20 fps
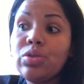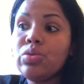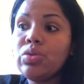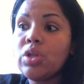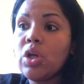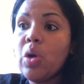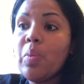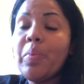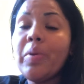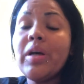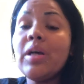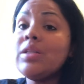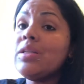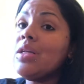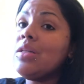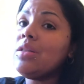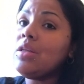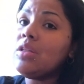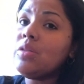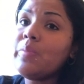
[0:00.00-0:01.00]
Si usted lo pueden
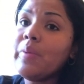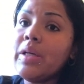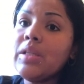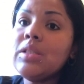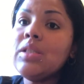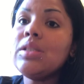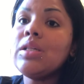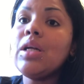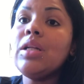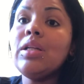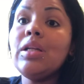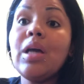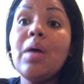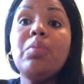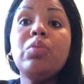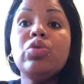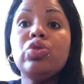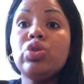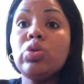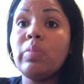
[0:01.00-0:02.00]
hacer tres veces al día,
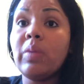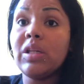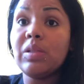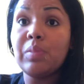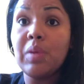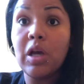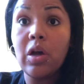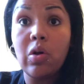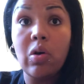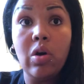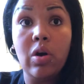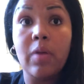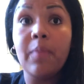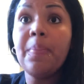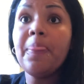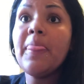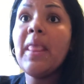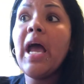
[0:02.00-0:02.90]
mucho más mejor.